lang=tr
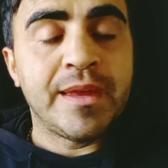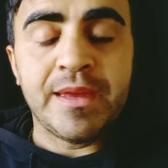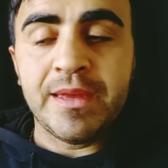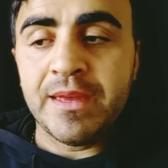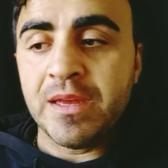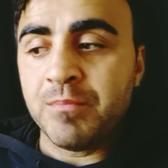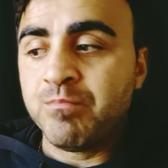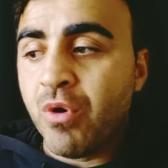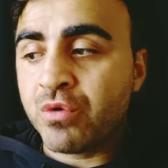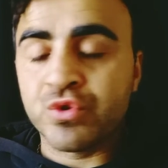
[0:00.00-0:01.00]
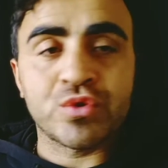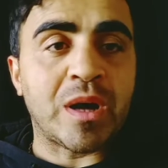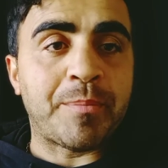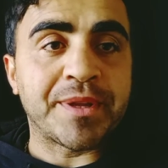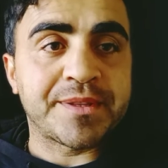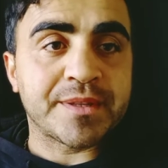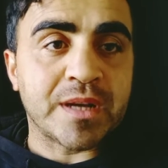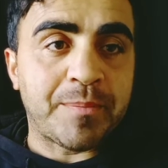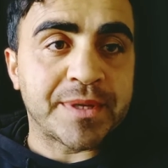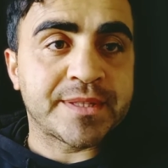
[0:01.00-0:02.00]
e, boks kapas
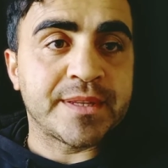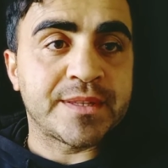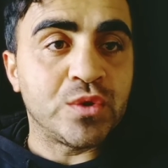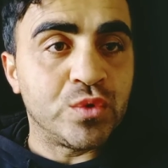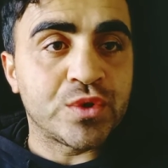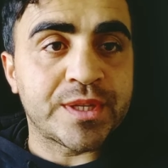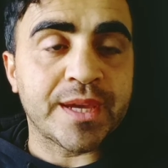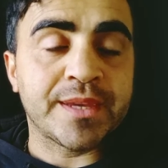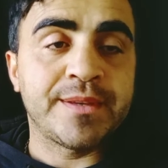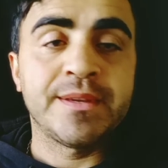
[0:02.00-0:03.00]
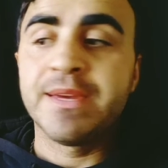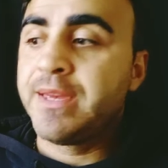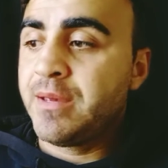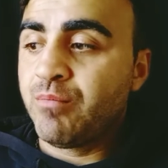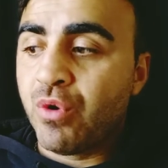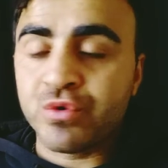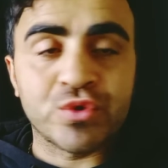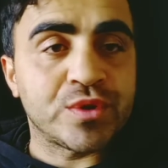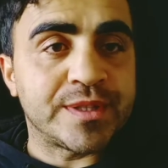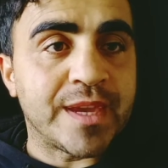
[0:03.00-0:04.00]
kapasitesi yüksek,
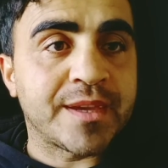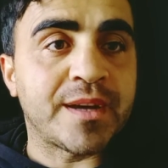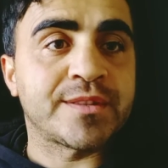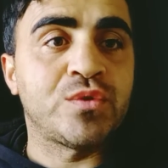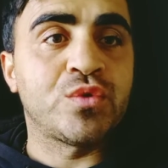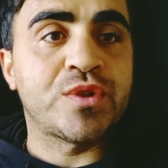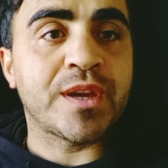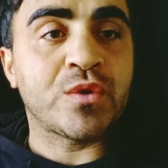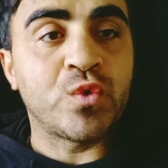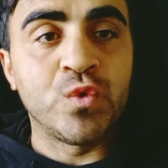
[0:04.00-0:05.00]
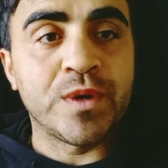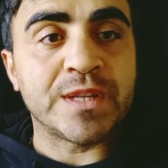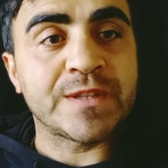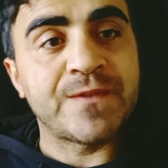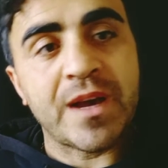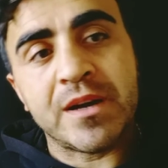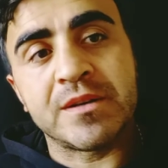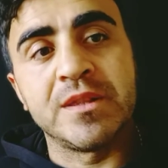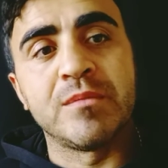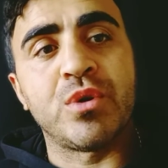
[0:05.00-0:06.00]
boks zekası yüksek, kurnaz ve
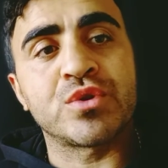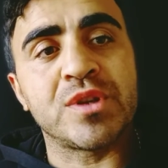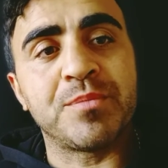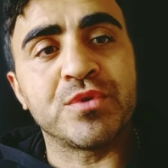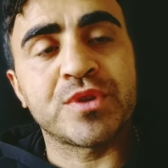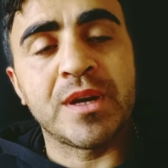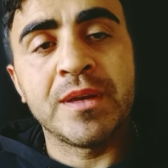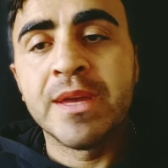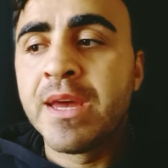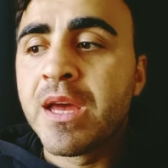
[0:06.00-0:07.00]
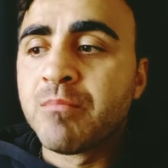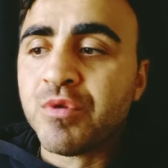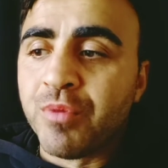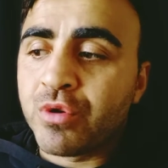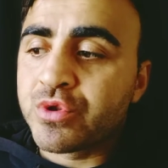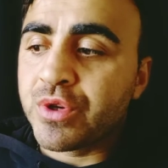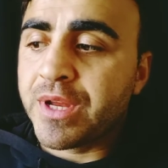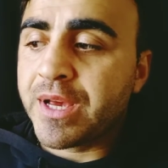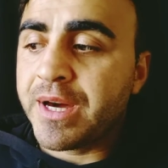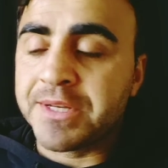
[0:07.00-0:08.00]
akıllı boks yapıyorsa bu
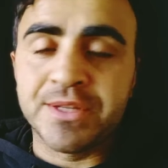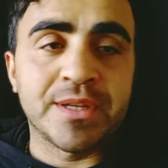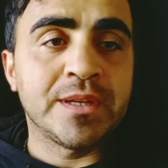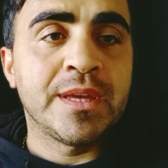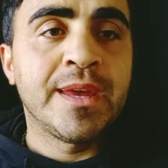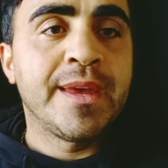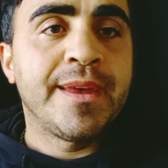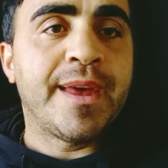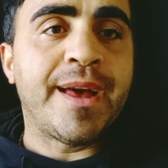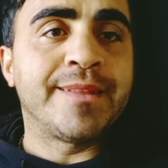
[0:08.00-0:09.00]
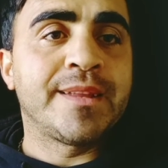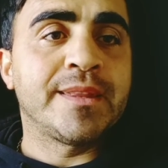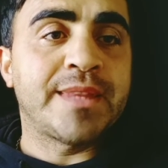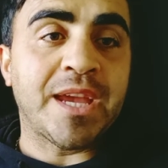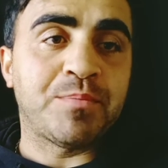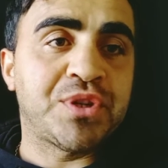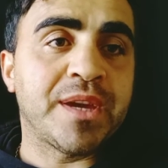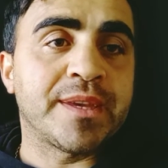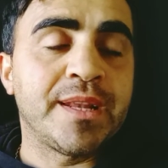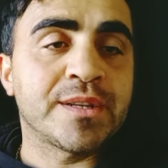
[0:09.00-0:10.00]
boksöre karşı elden tek bir
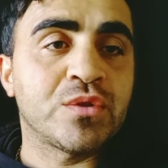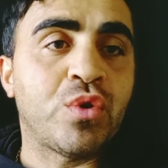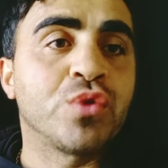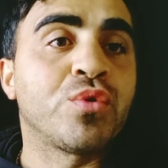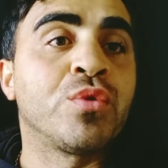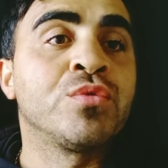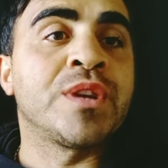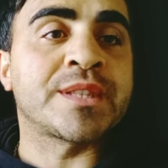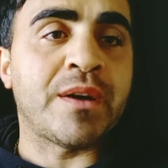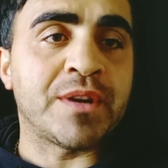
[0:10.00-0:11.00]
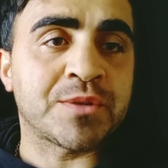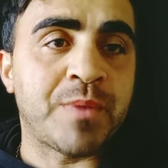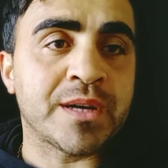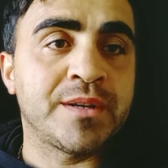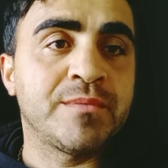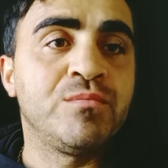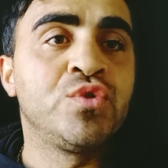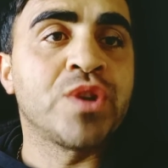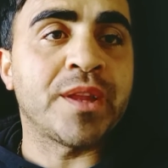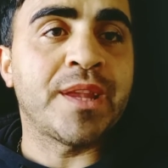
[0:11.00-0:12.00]
şey gelir. O da onunla savaşmak,
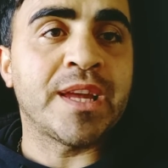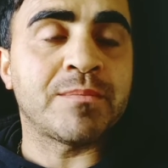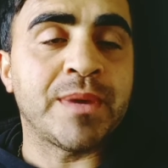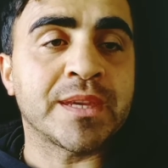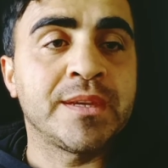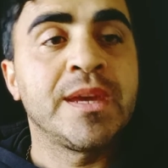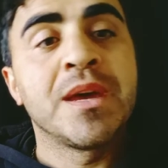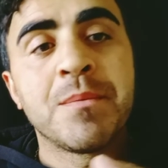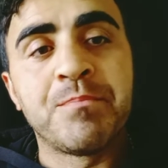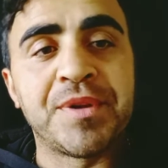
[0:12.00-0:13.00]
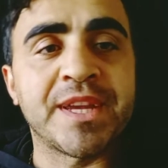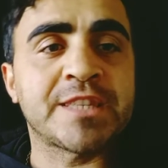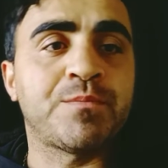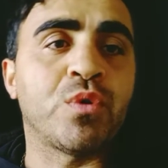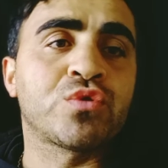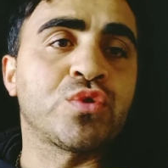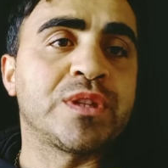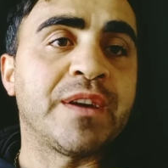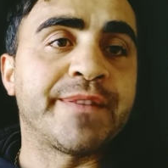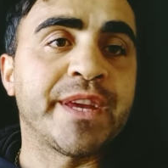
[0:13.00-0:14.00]
mücadele etmek, pres boksu
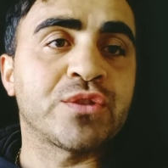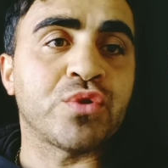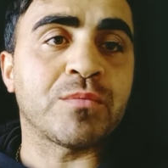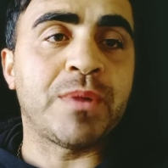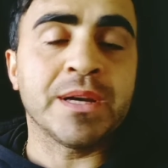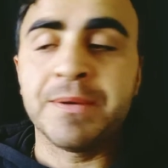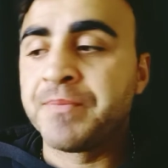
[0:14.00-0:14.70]
devreye sokmak